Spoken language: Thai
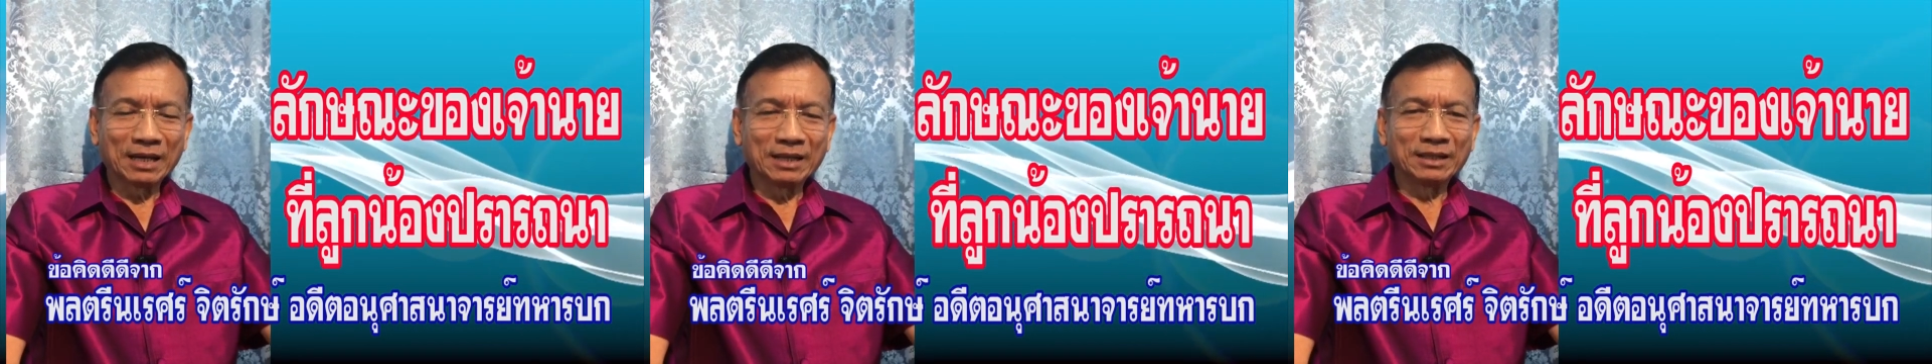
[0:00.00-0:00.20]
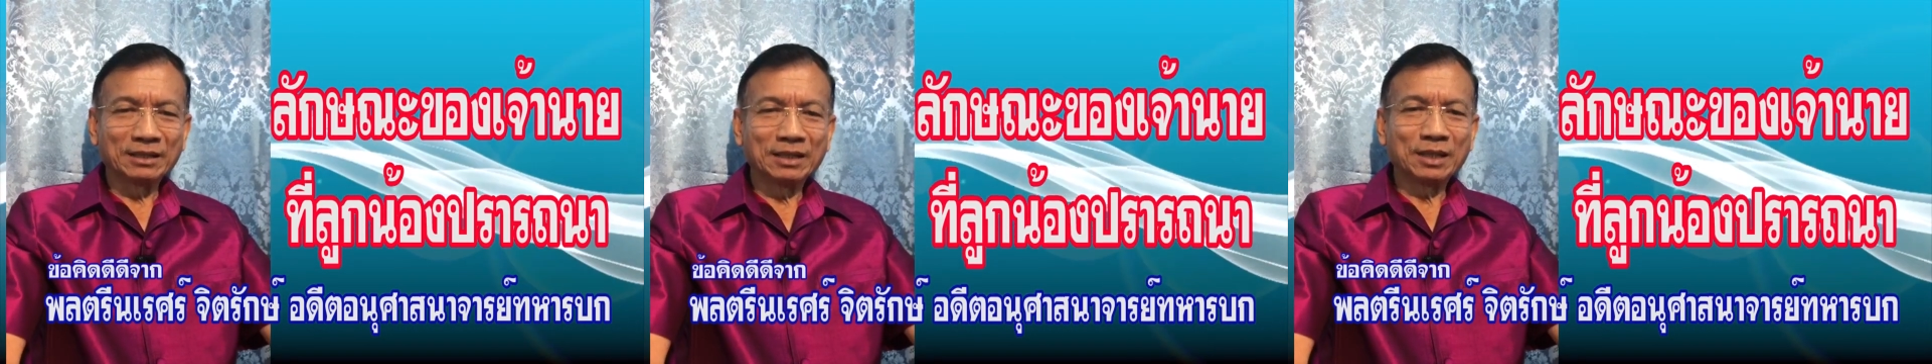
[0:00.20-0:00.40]
ย
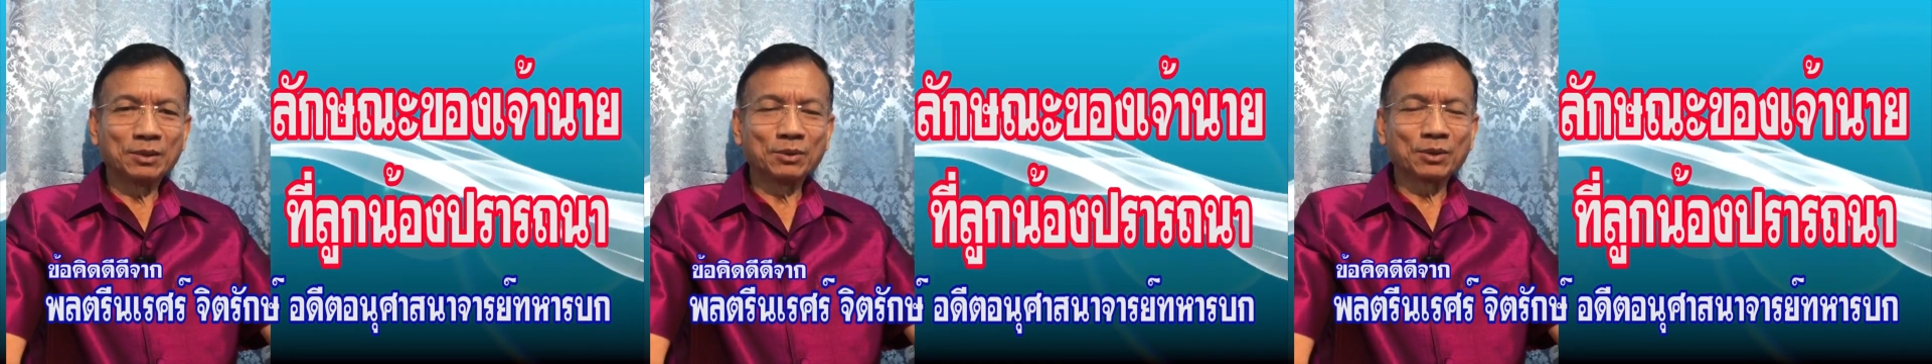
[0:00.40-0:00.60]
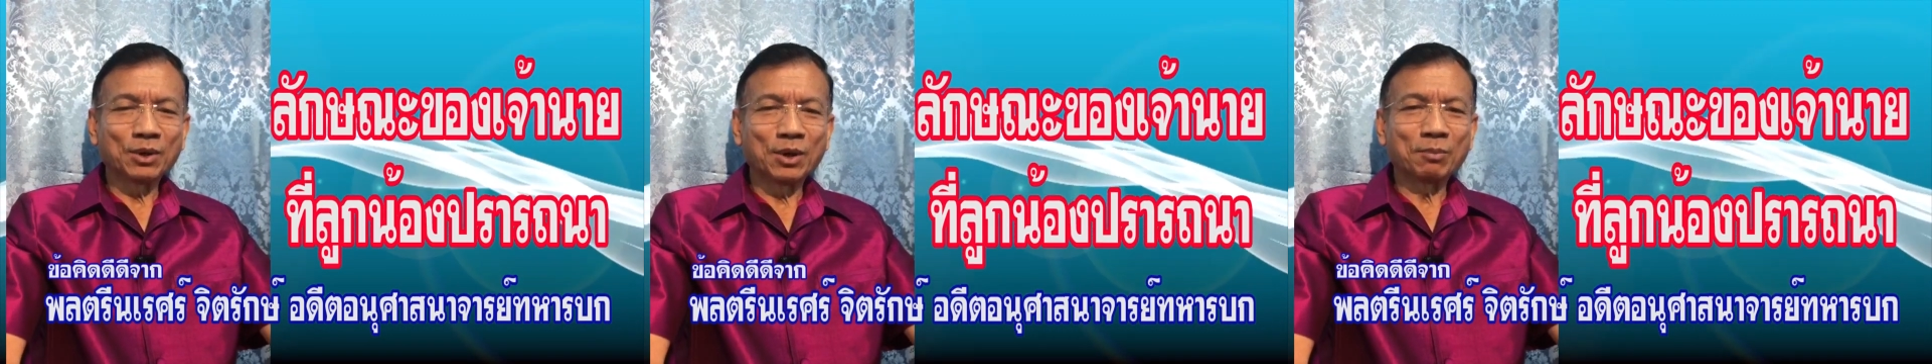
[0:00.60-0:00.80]
ที่
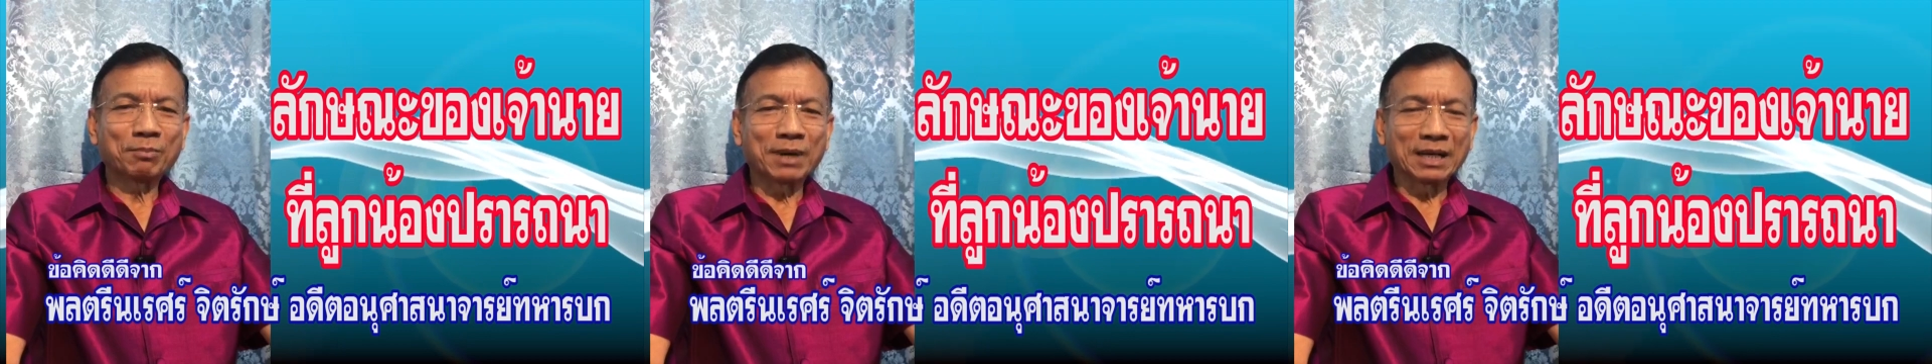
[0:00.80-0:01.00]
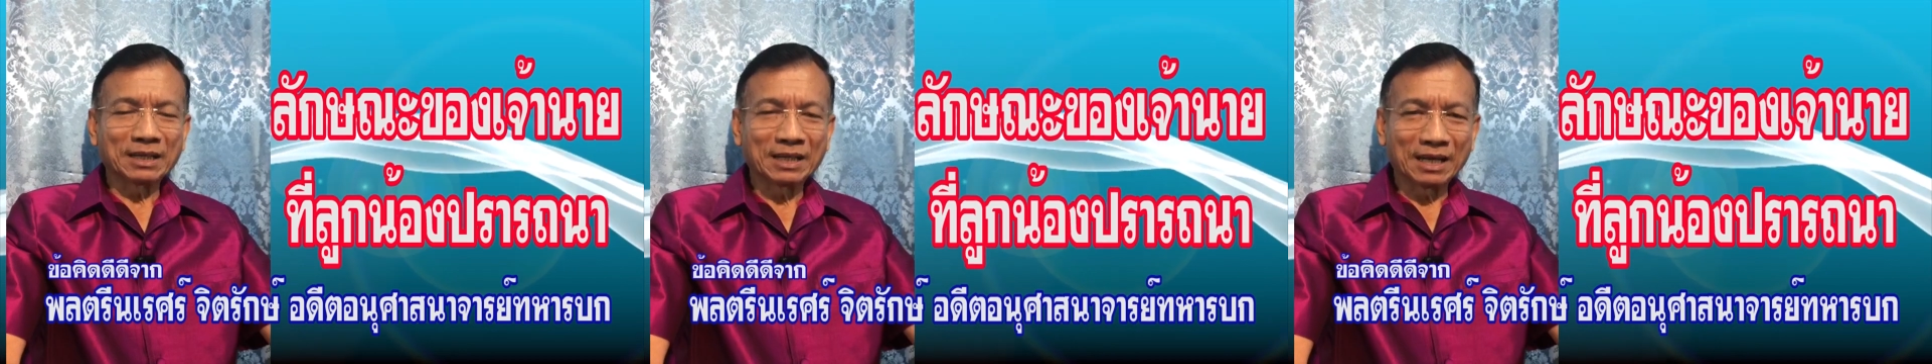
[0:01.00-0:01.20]
ลูกน้อง
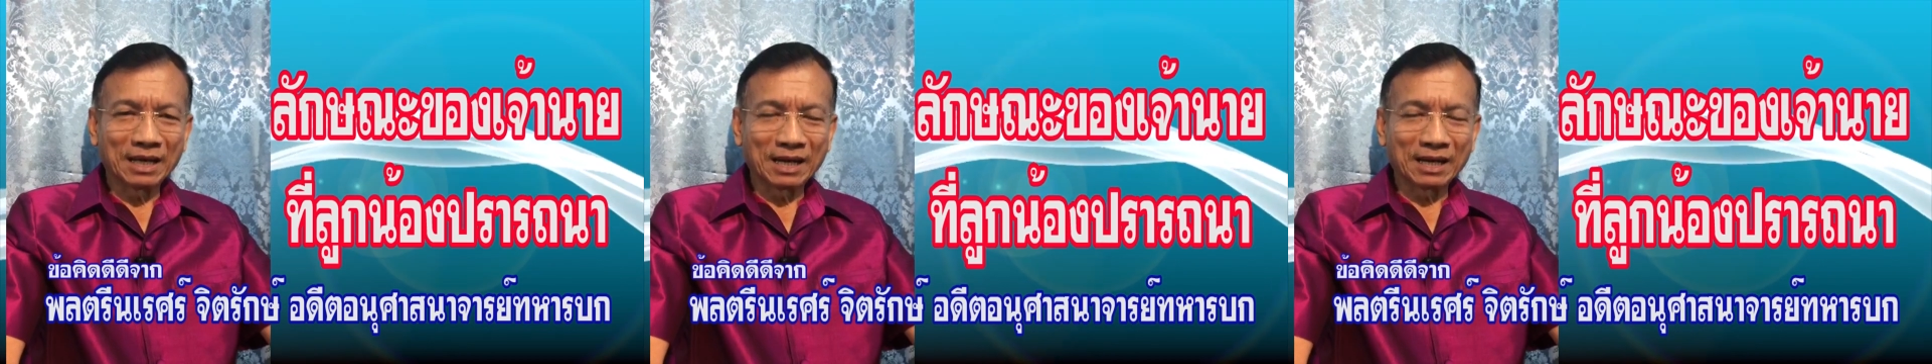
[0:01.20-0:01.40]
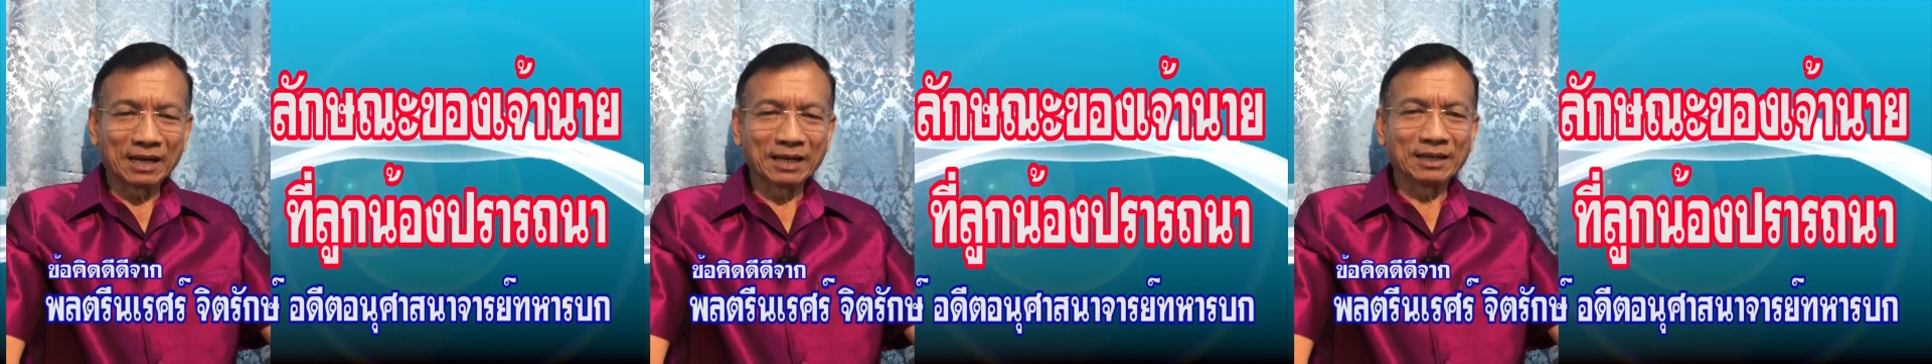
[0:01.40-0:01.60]
ปรารถ
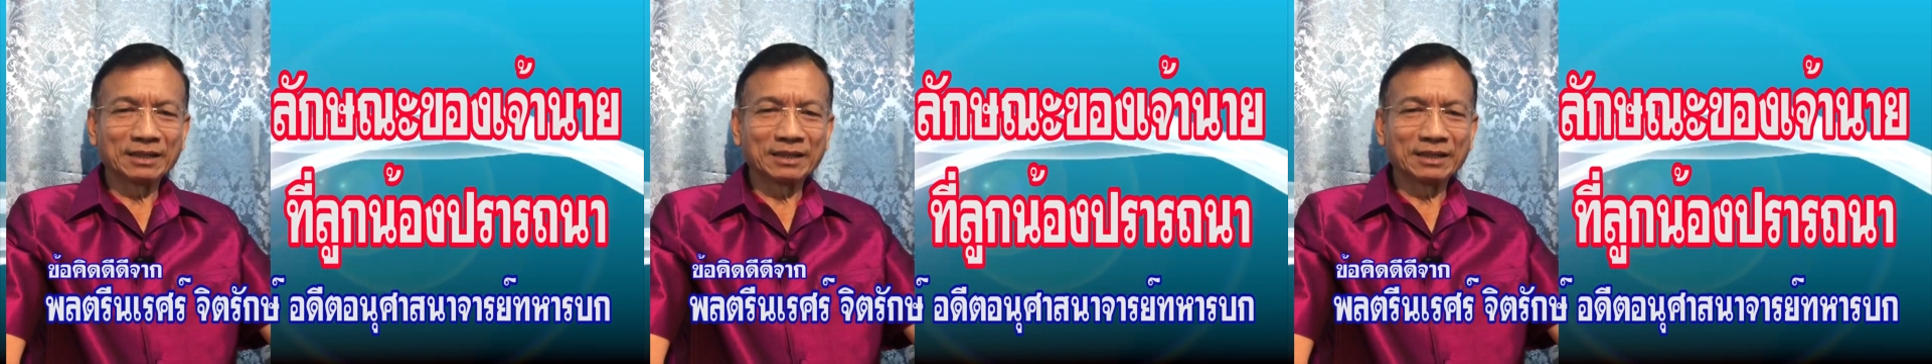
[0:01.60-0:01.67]
นา